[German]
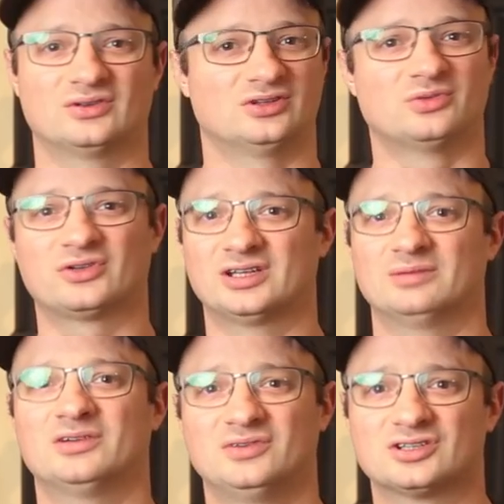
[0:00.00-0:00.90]
Ich muss halt
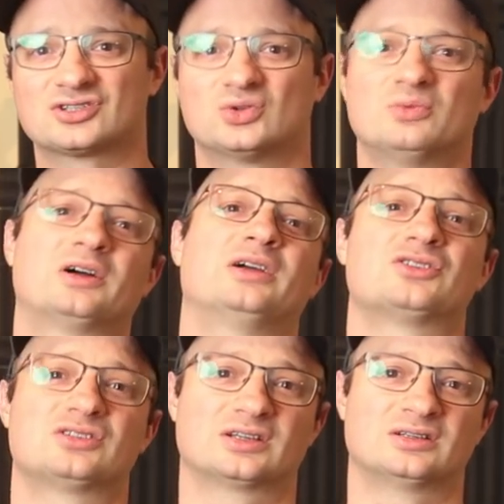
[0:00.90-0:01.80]
immer wieder Strom
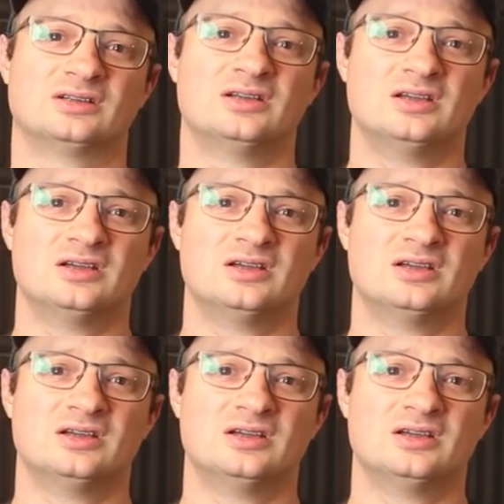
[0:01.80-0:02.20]
reinstecken.